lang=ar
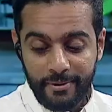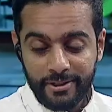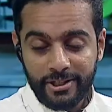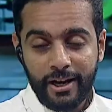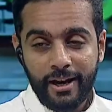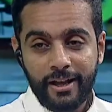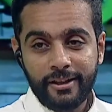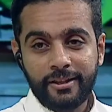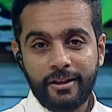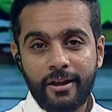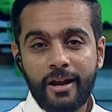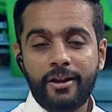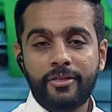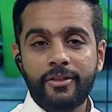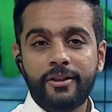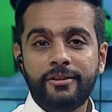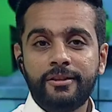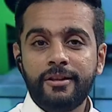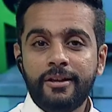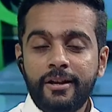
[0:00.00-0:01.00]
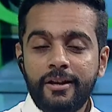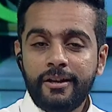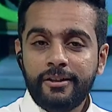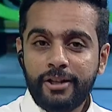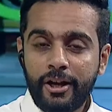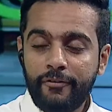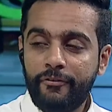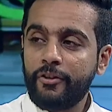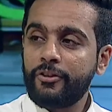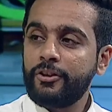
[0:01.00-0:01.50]
ما شاء الله ايضا
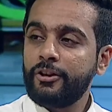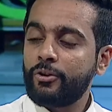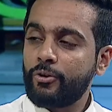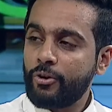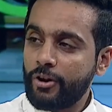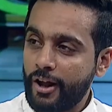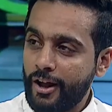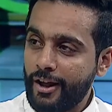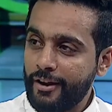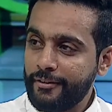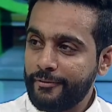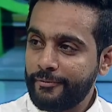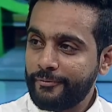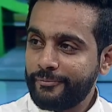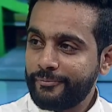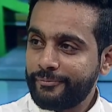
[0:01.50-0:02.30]
تحفظين القران؟